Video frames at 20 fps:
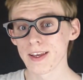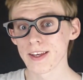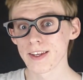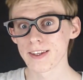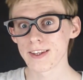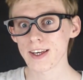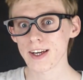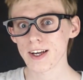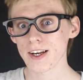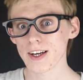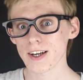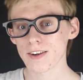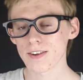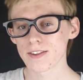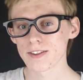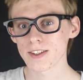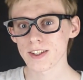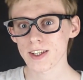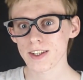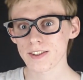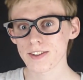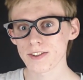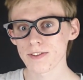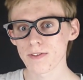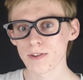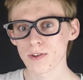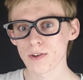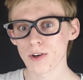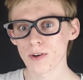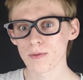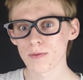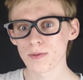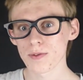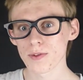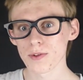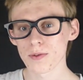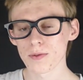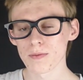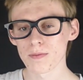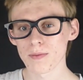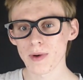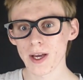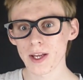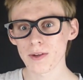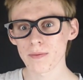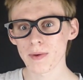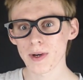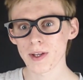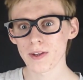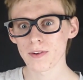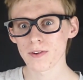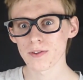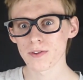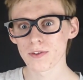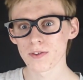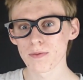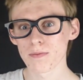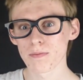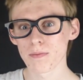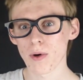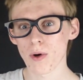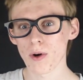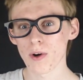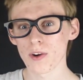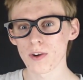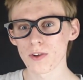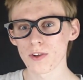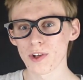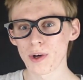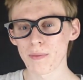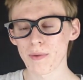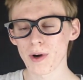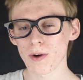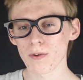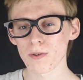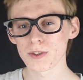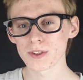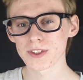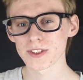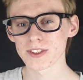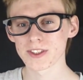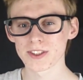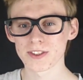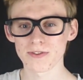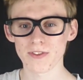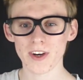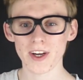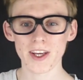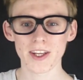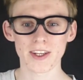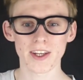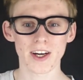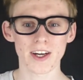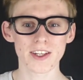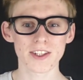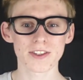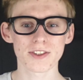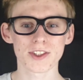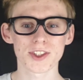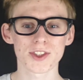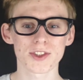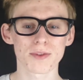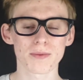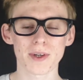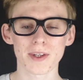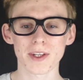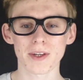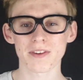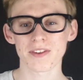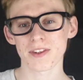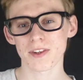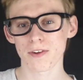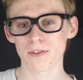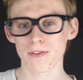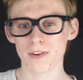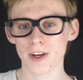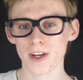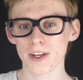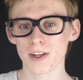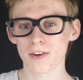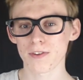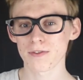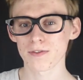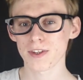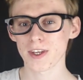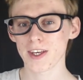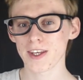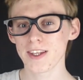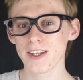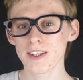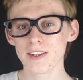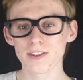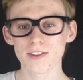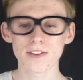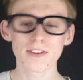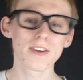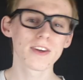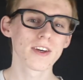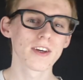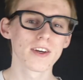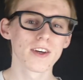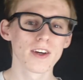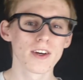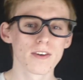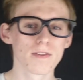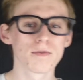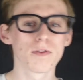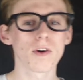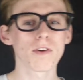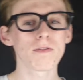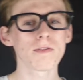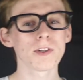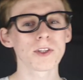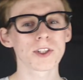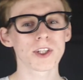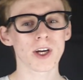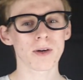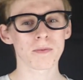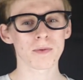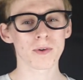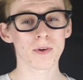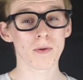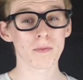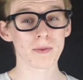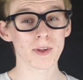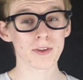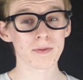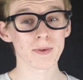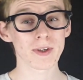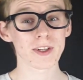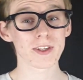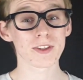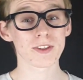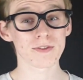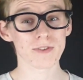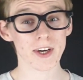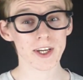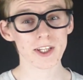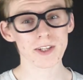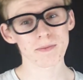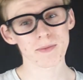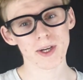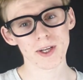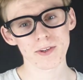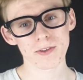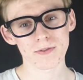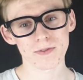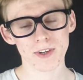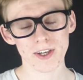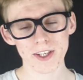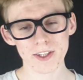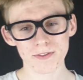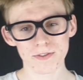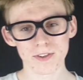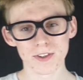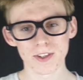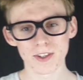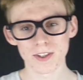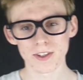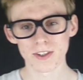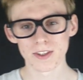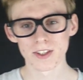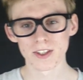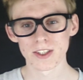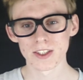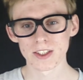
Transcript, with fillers: Ja, und herzlich willkommen zu meiner Meinung zu Punkt Nummer 2. Da ich schon mal damals einer auf der hier ist, veröffentlicht habe, kommt, ist meine zweite Meinung, weil ich finde,